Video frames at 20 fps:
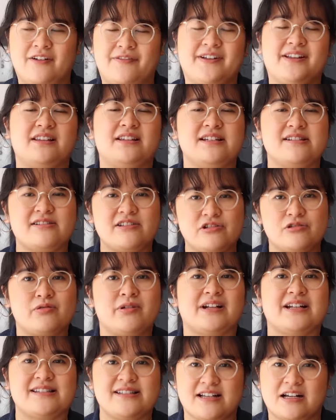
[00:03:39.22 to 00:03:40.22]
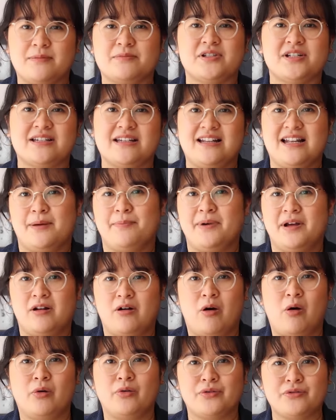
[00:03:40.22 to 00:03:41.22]
En fait, les Sichuanais, c'est comme ça qu'ils l'appellent
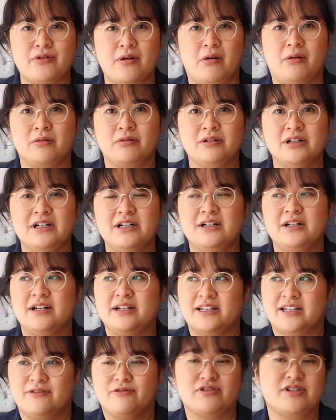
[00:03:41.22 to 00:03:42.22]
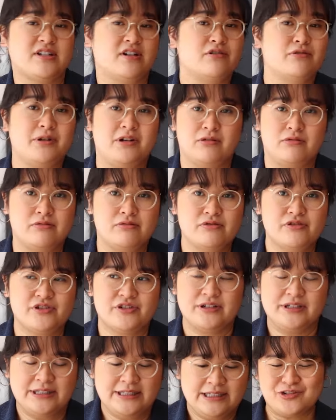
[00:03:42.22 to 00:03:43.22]
Hongyo, qui veut dire l'huile
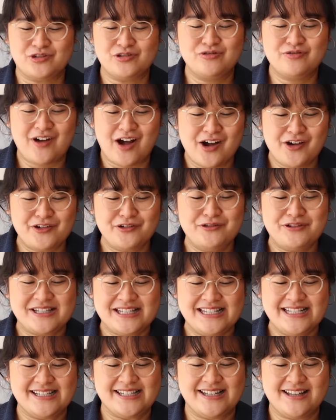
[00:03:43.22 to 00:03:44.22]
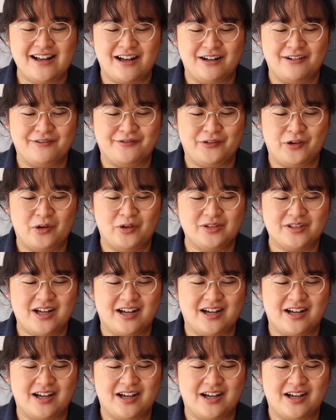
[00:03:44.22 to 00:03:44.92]
rouge. Souvent utilisée dans le fond,